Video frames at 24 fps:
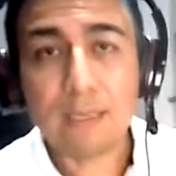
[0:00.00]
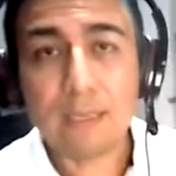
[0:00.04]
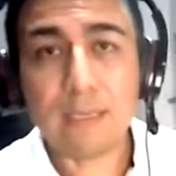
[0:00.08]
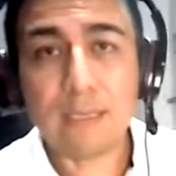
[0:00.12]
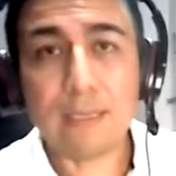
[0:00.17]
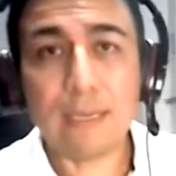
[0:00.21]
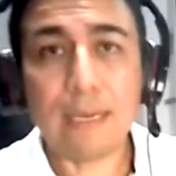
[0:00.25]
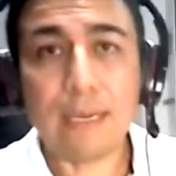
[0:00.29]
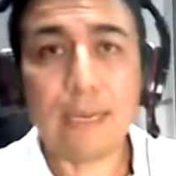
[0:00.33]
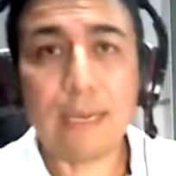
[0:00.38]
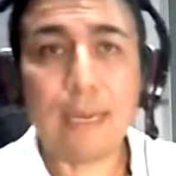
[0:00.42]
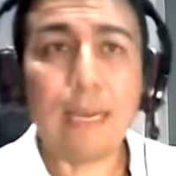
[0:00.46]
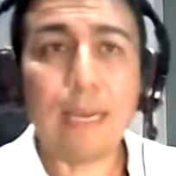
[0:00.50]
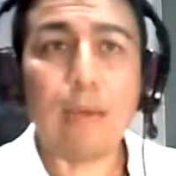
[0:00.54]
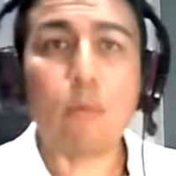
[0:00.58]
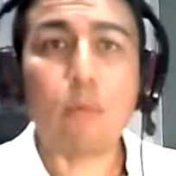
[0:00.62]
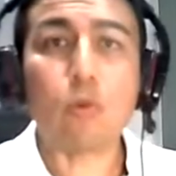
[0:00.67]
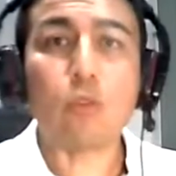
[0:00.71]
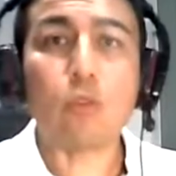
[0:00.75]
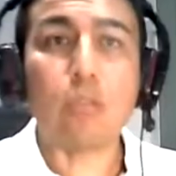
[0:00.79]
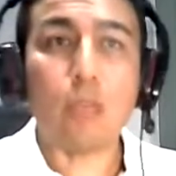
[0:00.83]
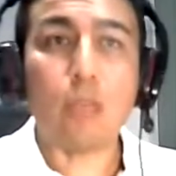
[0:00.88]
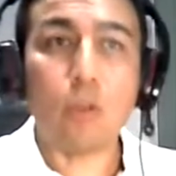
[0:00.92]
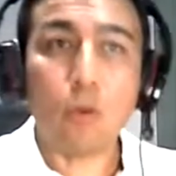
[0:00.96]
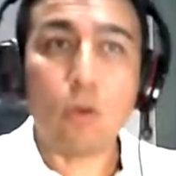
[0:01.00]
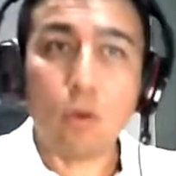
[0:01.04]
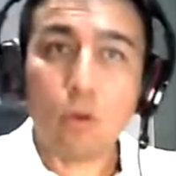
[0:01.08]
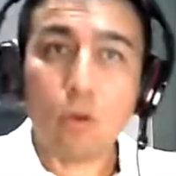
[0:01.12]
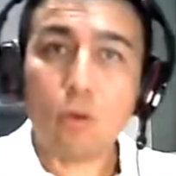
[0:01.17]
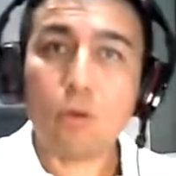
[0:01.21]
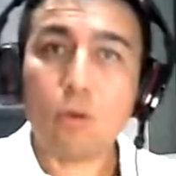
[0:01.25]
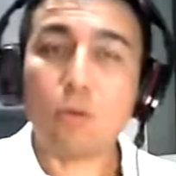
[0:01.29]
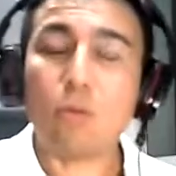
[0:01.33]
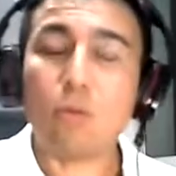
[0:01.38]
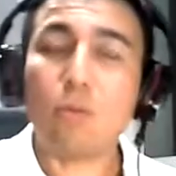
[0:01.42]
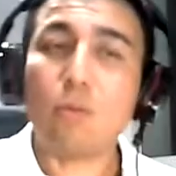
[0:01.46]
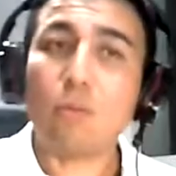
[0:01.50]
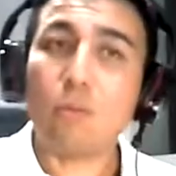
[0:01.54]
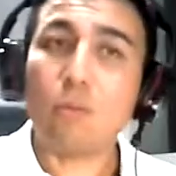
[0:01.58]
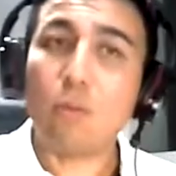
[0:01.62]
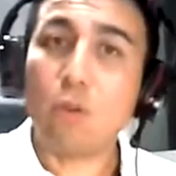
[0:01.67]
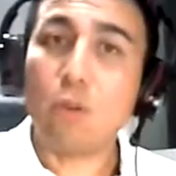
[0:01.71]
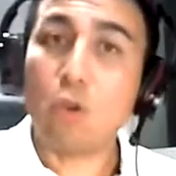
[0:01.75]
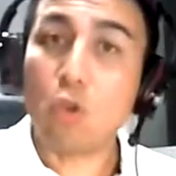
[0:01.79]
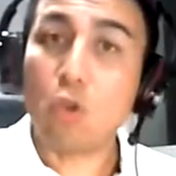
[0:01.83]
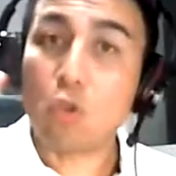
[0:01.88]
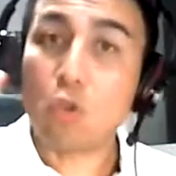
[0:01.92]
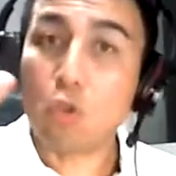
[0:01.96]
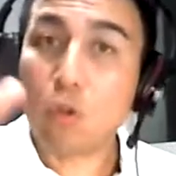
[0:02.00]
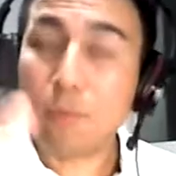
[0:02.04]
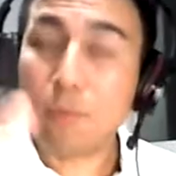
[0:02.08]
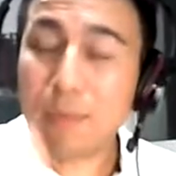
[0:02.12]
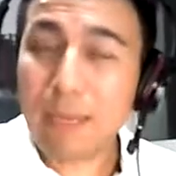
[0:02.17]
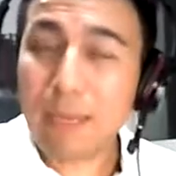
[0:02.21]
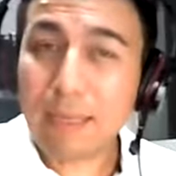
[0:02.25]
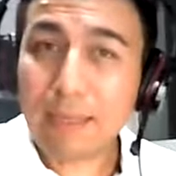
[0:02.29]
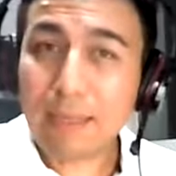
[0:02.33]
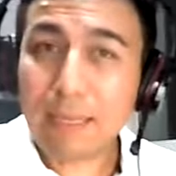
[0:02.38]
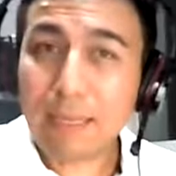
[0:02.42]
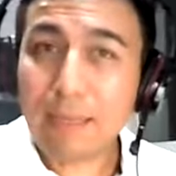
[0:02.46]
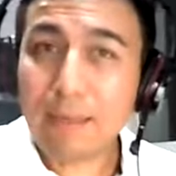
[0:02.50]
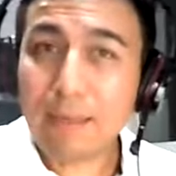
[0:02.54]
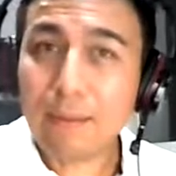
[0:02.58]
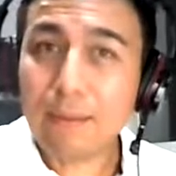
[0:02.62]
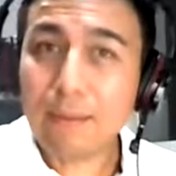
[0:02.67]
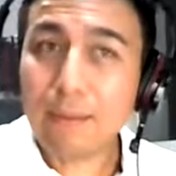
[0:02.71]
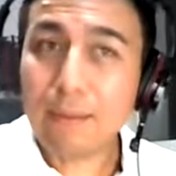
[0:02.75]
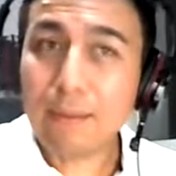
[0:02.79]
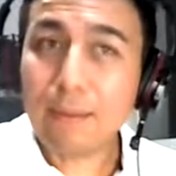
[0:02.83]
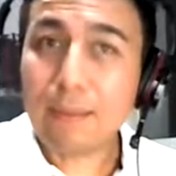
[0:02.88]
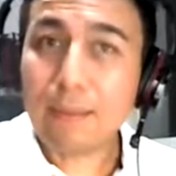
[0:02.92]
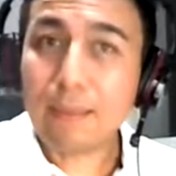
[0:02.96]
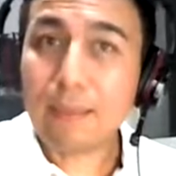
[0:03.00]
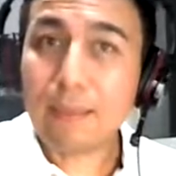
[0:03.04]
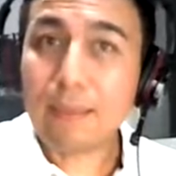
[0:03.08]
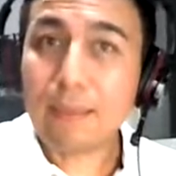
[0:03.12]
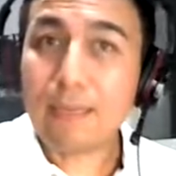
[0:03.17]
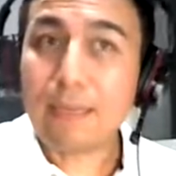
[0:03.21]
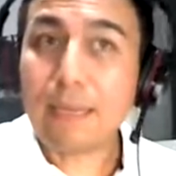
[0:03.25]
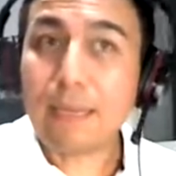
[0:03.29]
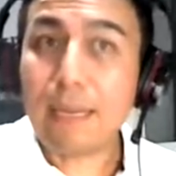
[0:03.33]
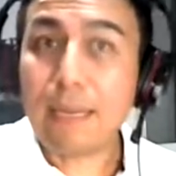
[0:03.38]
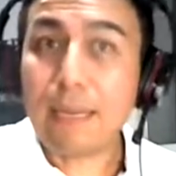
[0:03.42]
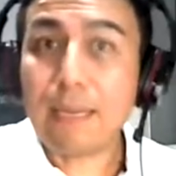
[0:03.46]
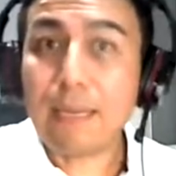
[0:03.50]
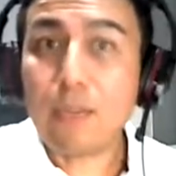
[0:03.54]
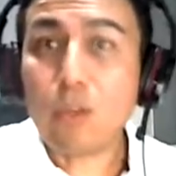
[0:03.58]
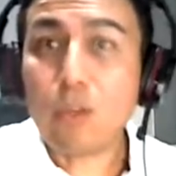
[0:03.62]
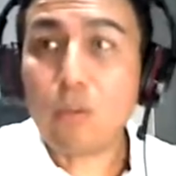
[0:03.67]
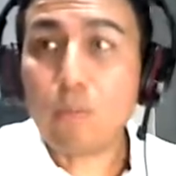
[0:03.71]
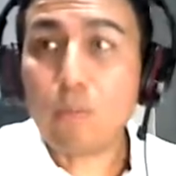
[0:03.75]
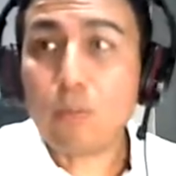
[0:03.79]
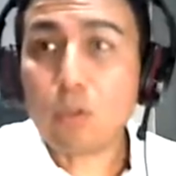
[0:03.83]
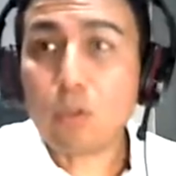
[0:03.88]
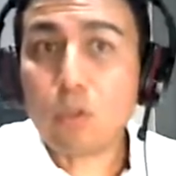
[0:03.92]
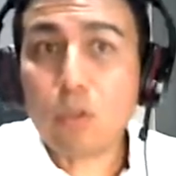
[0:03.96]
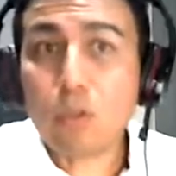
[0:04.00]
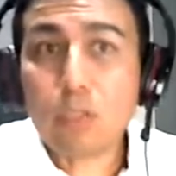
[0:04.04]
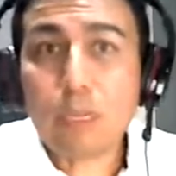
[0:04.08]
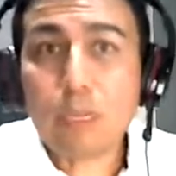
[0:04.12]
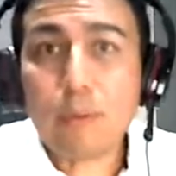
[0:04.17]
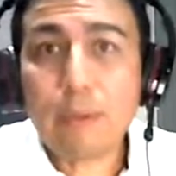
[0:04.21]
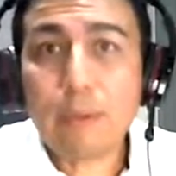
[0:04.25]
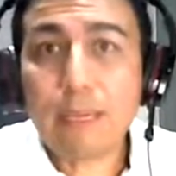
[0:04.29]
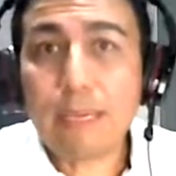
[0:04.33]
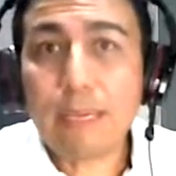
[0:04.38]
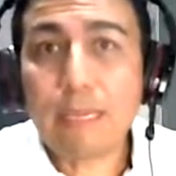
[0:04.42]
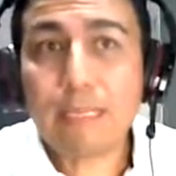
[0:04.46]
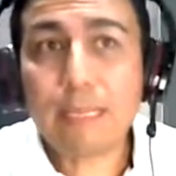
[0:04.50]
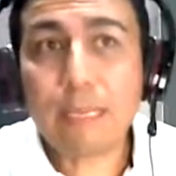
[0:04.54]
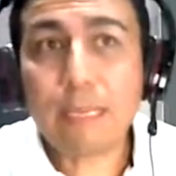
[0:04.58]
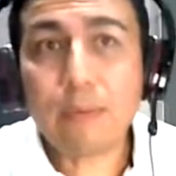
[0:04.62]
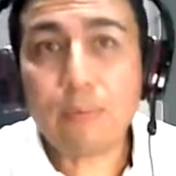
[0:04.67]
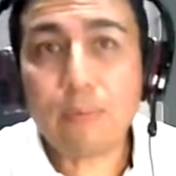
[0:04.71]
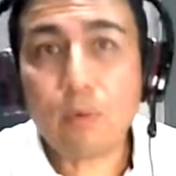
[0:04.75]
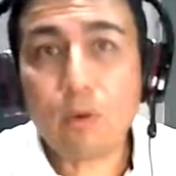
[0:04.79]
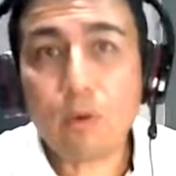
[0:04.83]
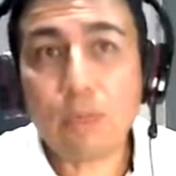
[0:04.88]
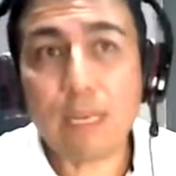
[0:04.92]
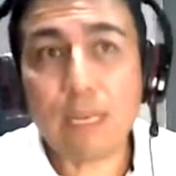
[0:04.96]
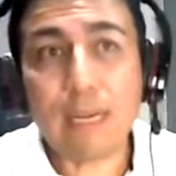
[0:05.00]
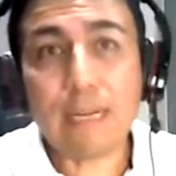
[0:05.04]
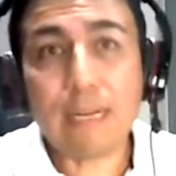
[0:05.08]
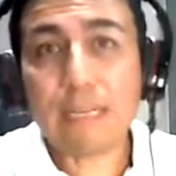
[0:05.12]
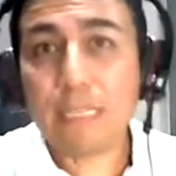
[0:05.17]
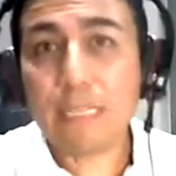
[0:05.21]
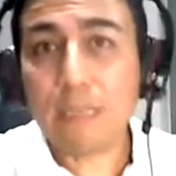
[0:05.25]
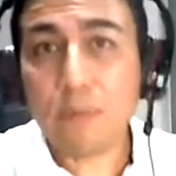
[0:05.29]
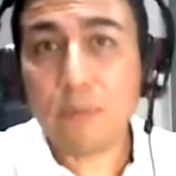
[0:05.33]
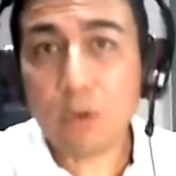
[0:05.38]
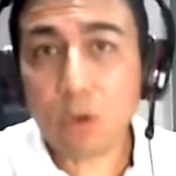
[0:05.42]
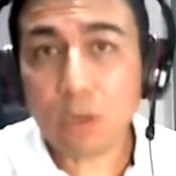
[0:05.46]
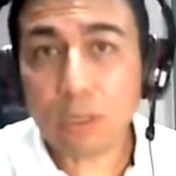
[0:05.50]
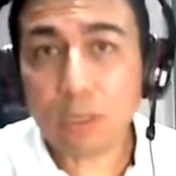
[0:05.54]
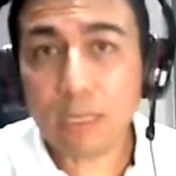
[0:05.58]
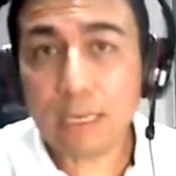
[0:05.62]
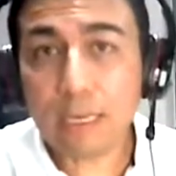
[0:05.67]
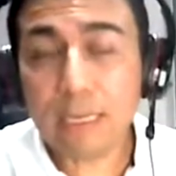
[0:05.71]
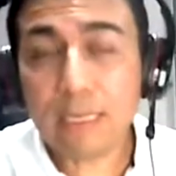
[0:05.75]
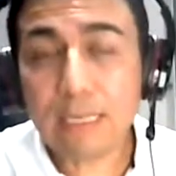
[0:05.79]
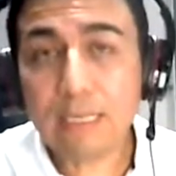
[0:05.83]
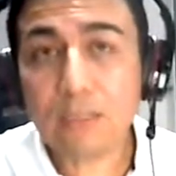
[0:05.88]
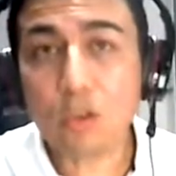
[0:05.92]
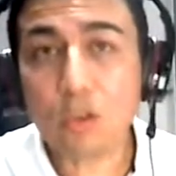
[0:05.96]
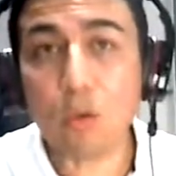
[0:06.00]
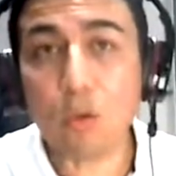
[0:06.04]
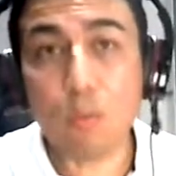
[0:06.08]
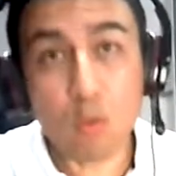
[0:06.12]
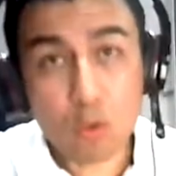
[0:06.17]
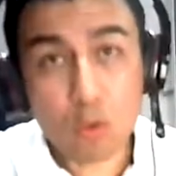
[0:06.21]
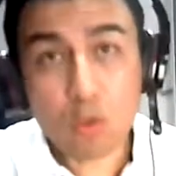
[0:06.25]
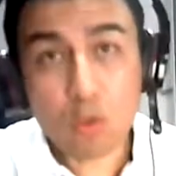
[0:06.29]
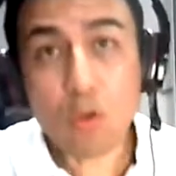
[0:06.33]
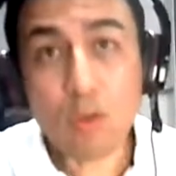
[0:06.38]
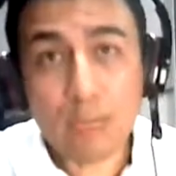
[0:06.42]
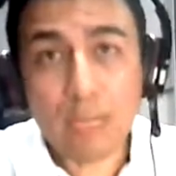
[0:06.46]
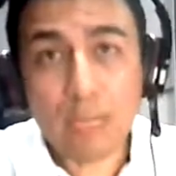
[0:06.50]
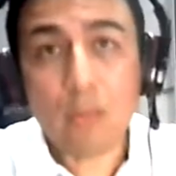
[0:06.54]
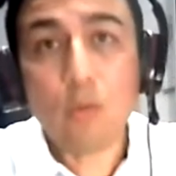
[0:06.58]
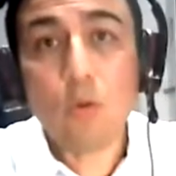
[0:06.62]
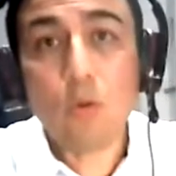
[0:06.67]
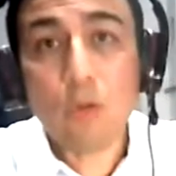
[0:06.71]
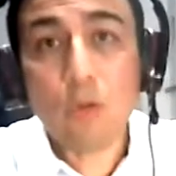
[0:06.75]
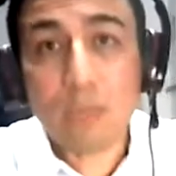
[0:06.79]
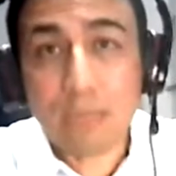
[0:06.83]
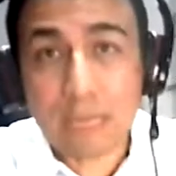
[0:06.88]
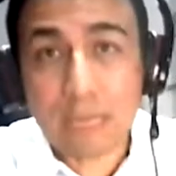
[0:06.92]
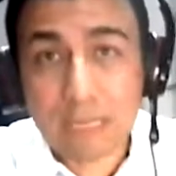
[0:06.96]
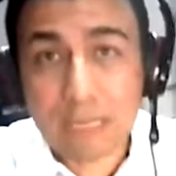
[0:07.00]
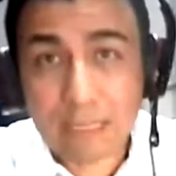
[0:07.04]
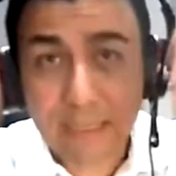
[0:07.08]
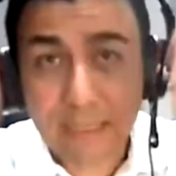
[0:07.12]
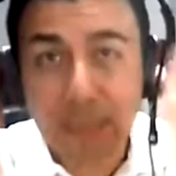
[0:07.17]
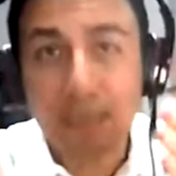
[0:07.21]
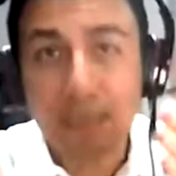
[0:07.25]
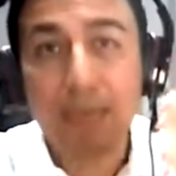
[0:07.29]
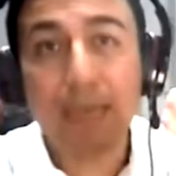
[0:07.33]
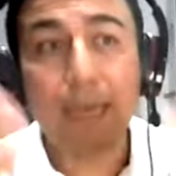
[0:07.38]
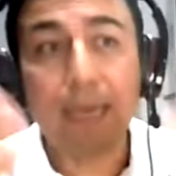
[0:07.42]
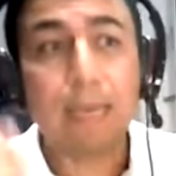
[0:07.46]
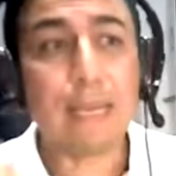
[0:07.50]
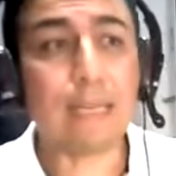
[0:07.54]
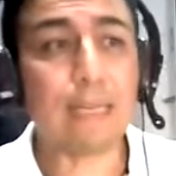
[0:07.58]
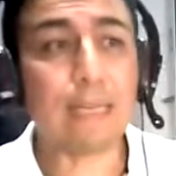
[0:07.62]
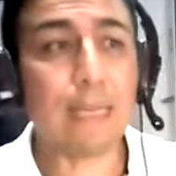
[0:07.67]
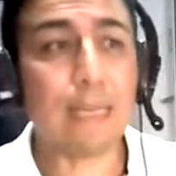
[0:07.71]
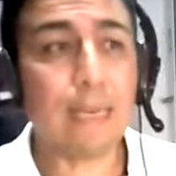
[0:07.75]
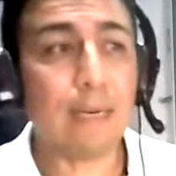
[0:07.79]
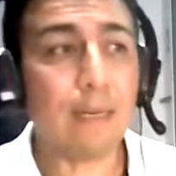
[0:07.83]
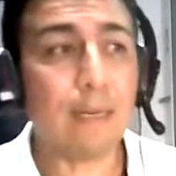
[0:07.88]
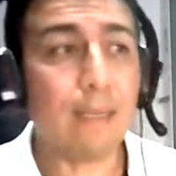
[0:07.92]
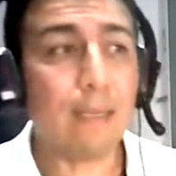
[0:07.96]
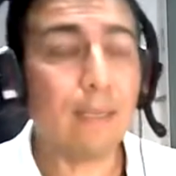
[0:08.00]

llega el abusador, lo somete y el niño pues no sabe qué hacer porque él recibe órdenes como un soldado y las tiene que acatar.